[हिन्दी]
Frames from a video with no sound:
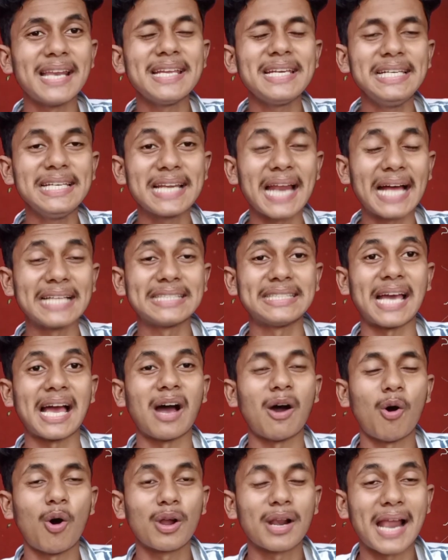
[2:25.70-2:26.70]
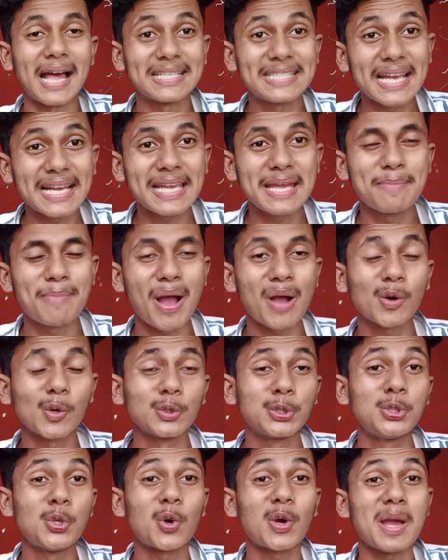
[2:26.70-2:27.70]
यानी कि राजा और राजा के बाद
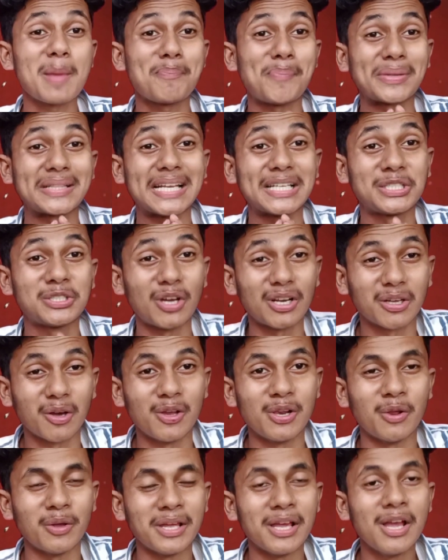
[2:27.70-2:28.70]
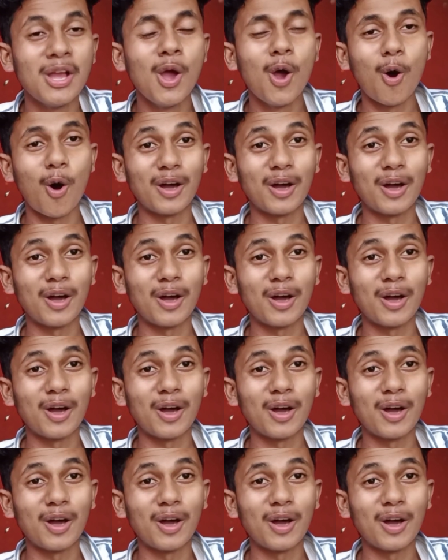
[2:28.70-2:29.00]
कुछ लोग के पता चल गई हुई